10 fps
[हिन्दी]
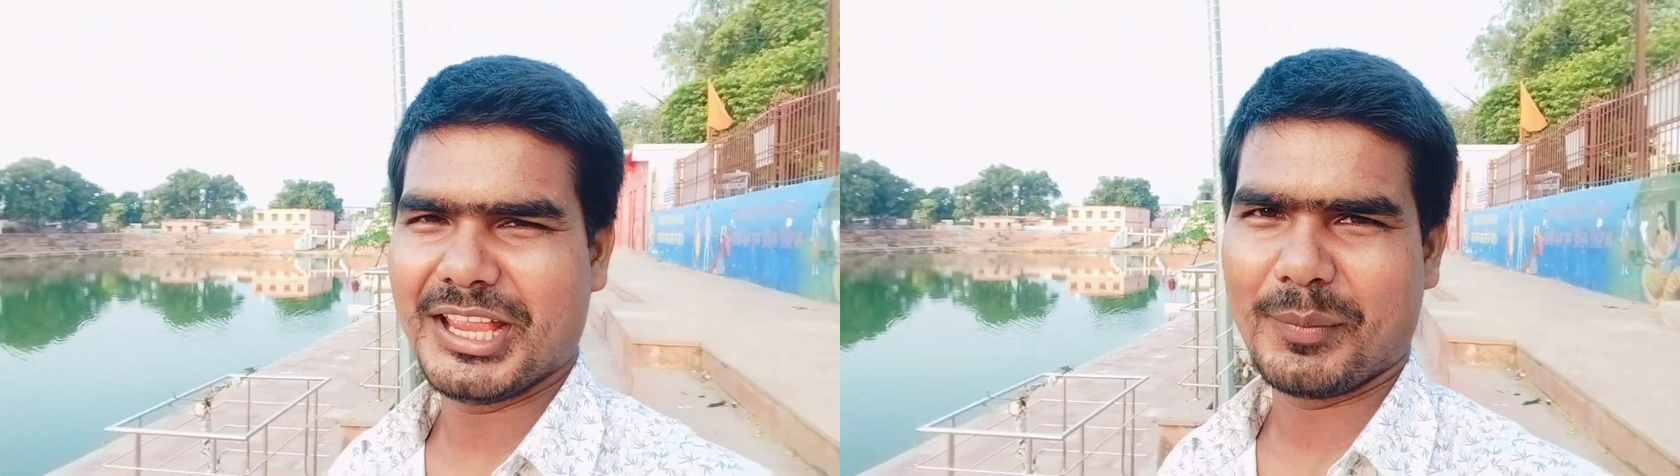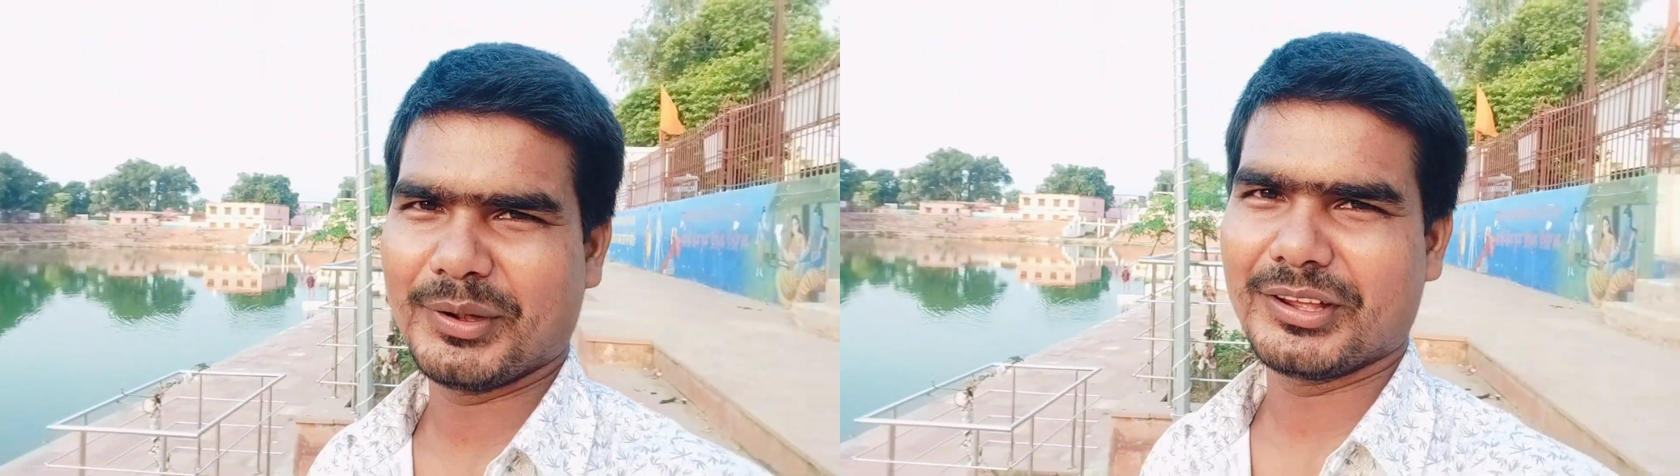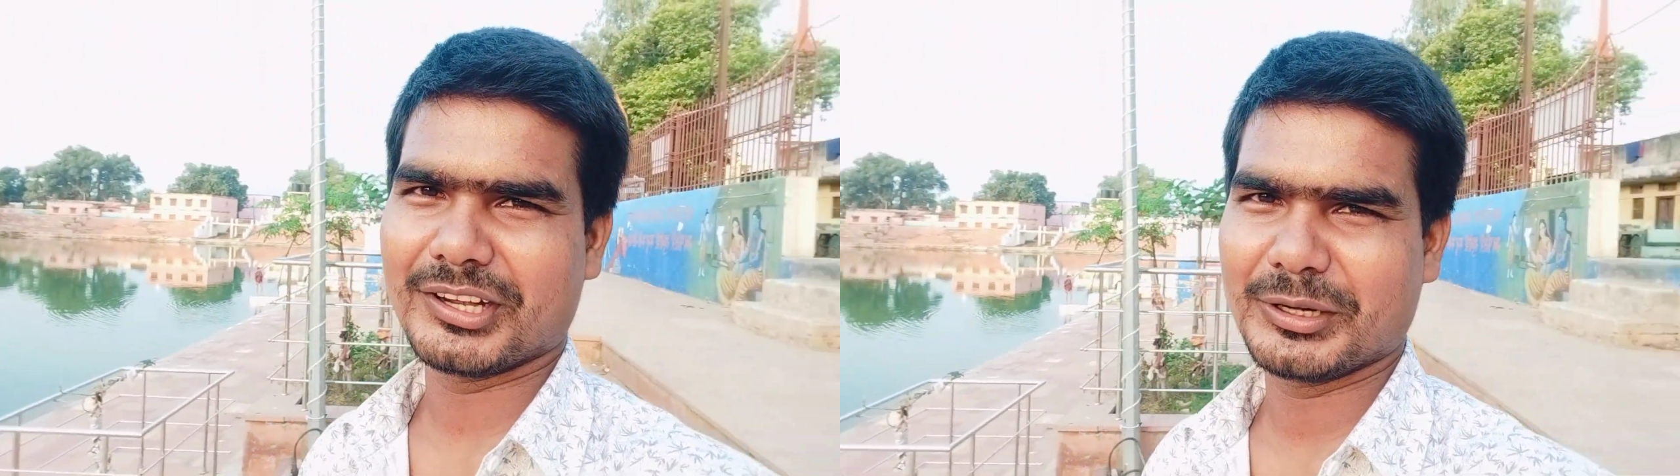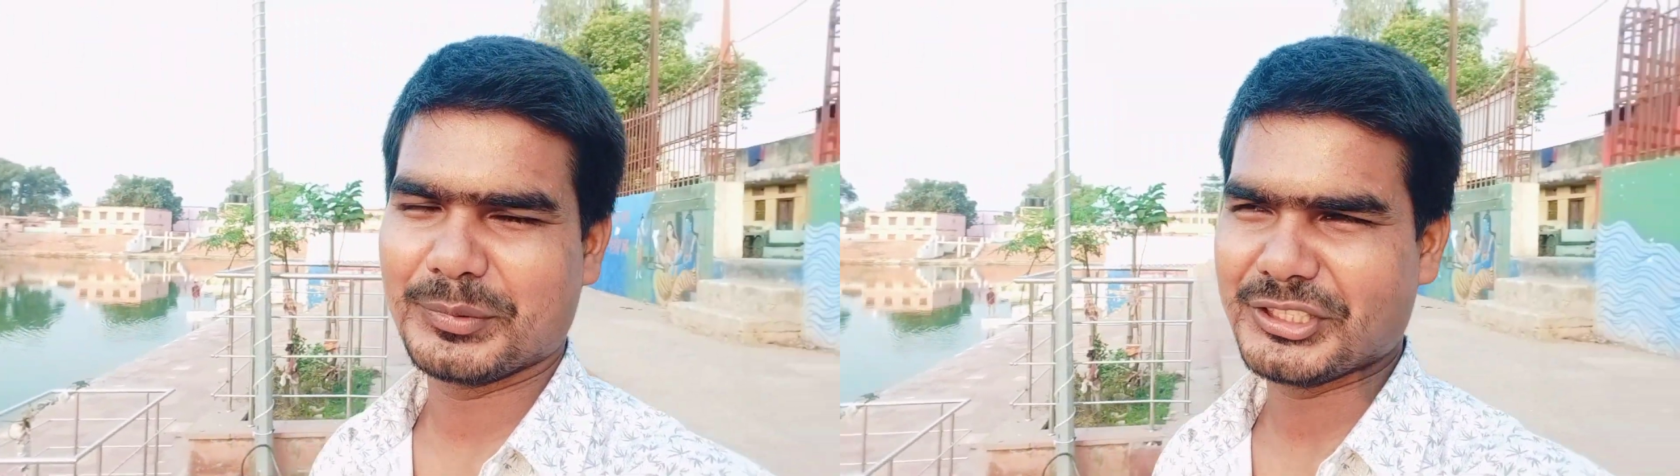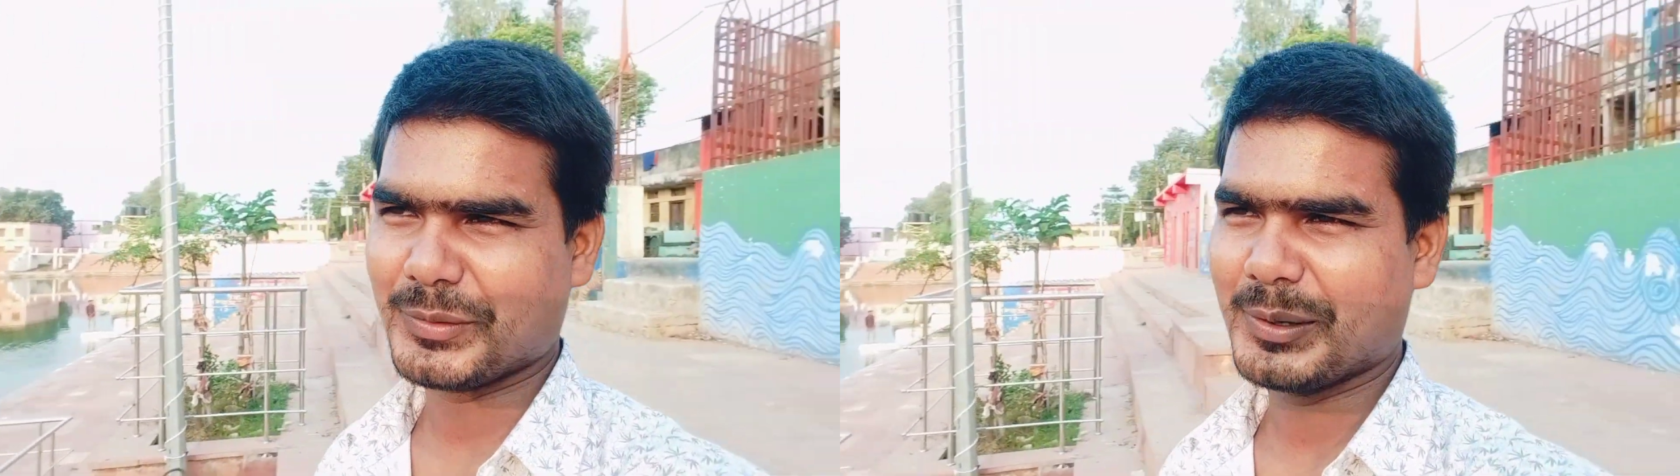या अपने घर के
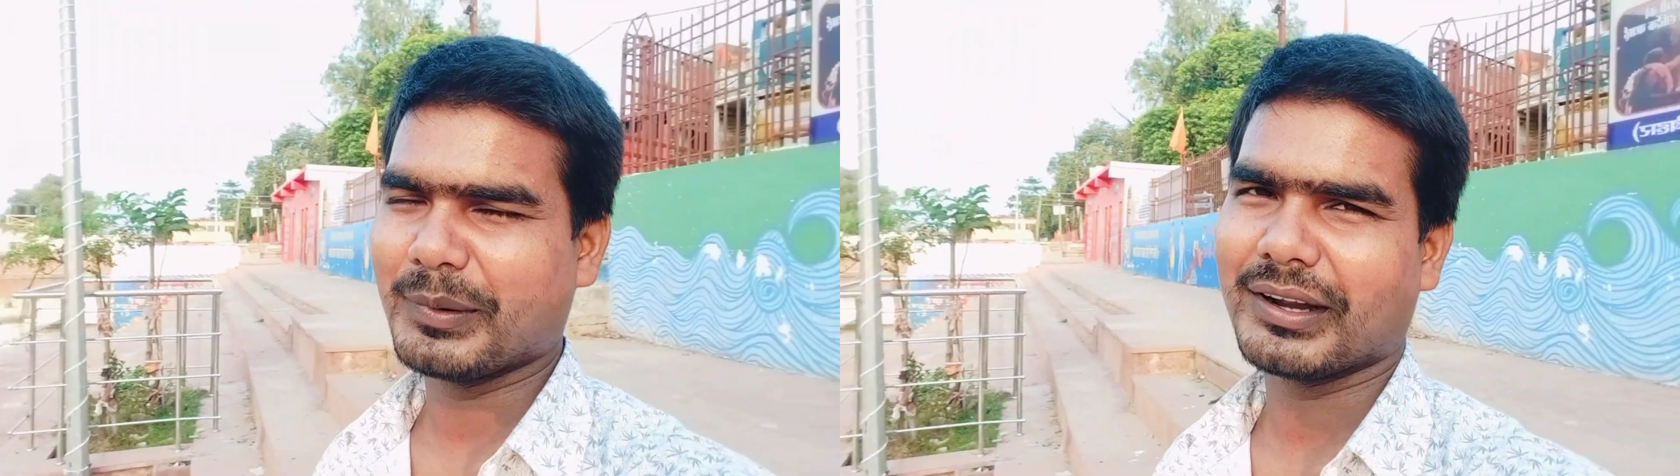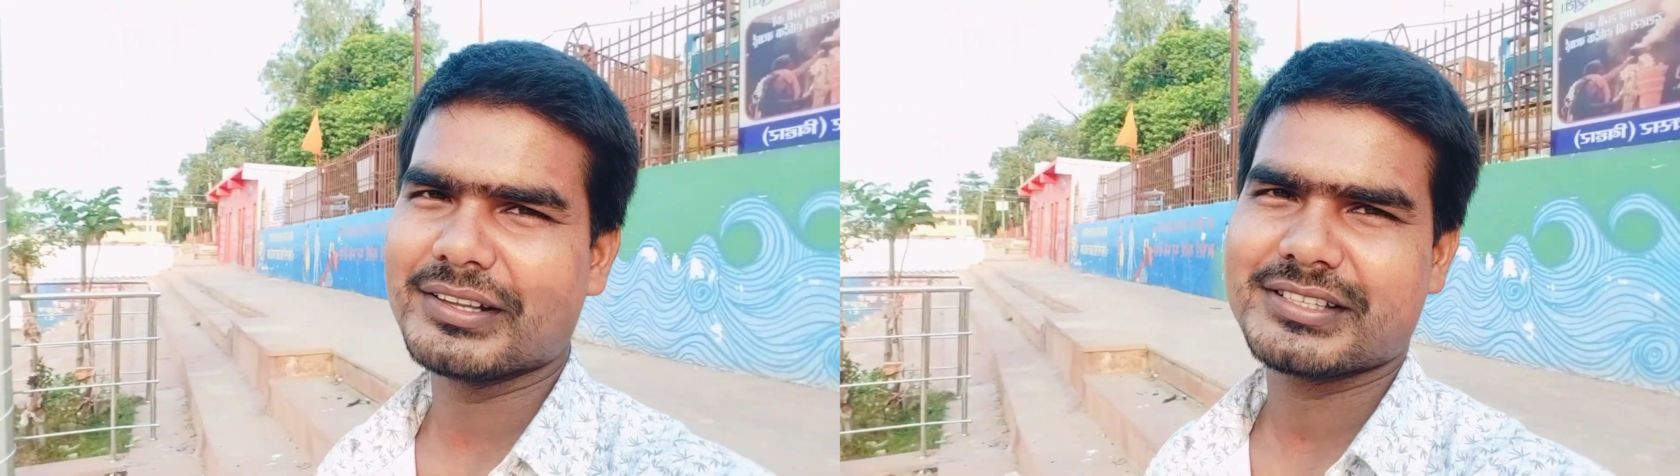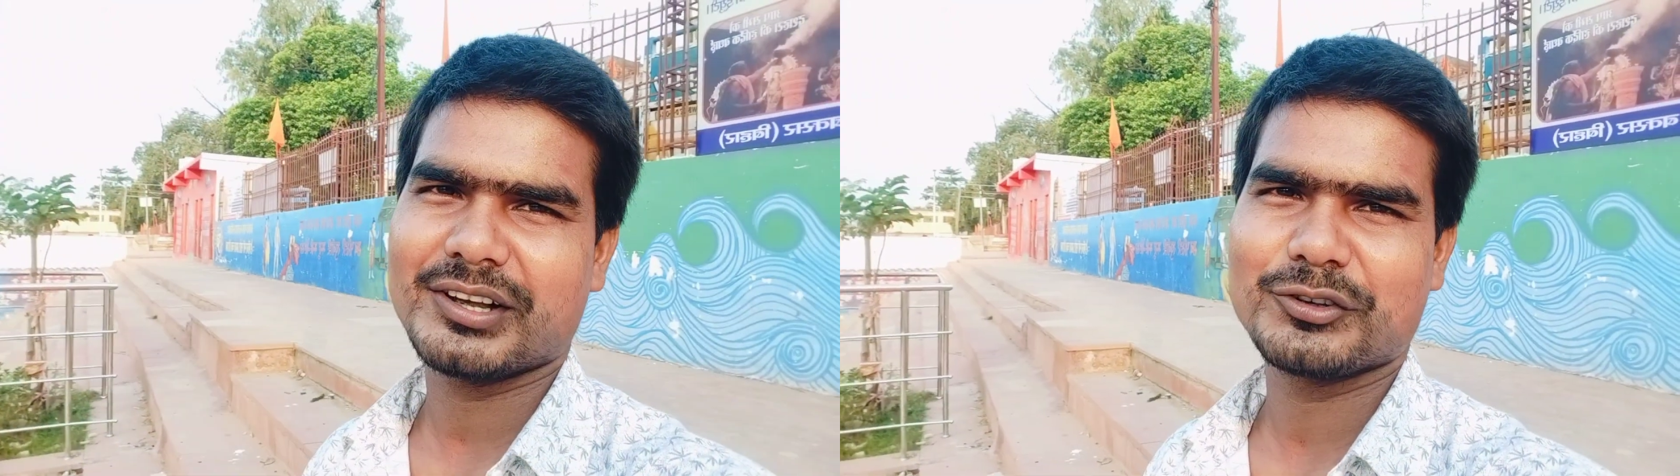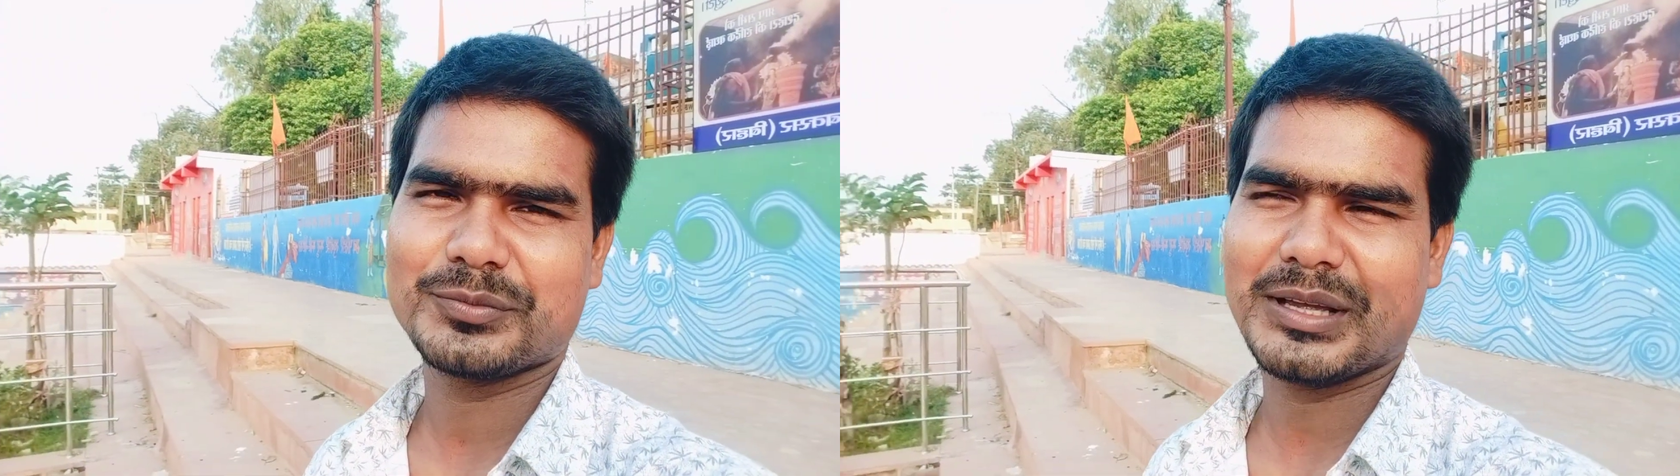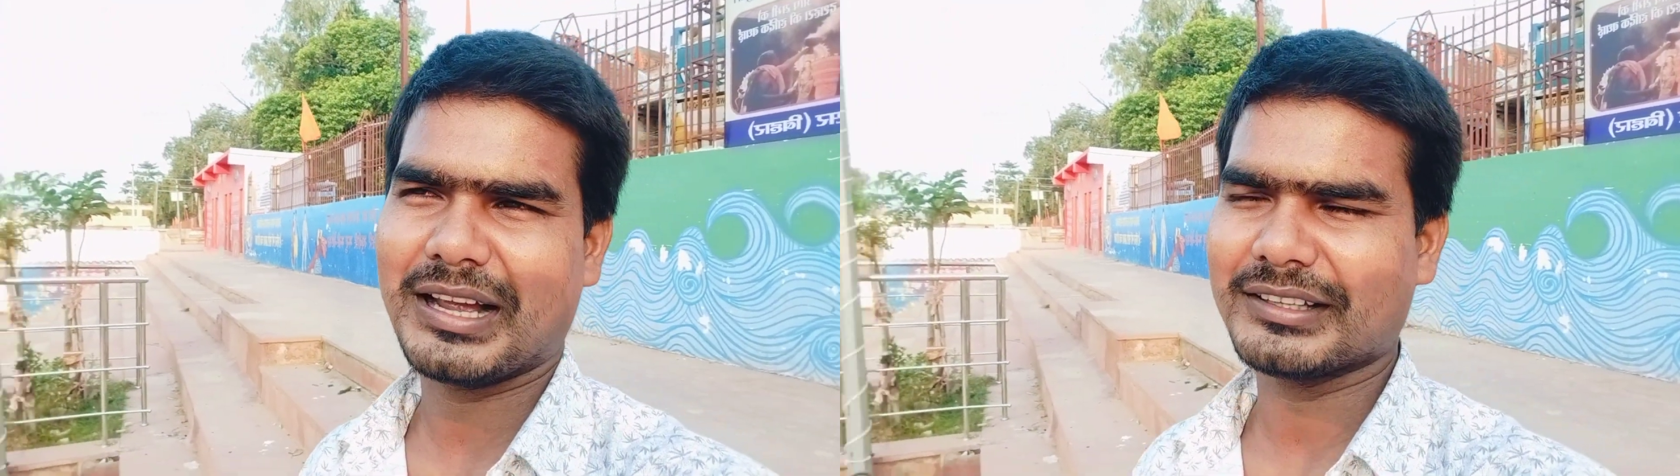पीछे भाई बगीचा है उसमें